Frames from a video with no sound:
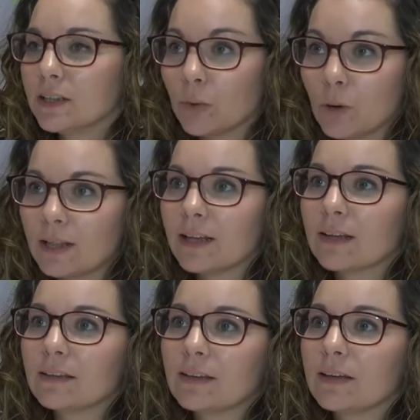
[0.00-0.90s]
de,
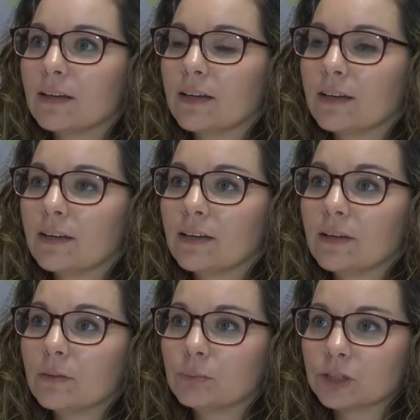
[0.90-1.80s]
igualdad, de, eh,